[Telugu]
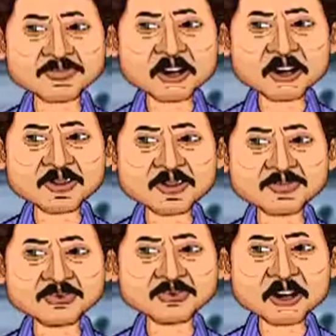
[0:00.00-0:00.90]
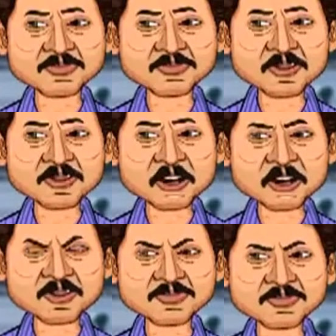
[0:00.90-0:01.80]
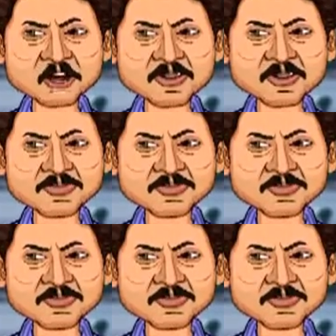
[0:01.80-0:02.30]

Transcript: అది వాస్తవం కాదాంచి పరుగుతున్న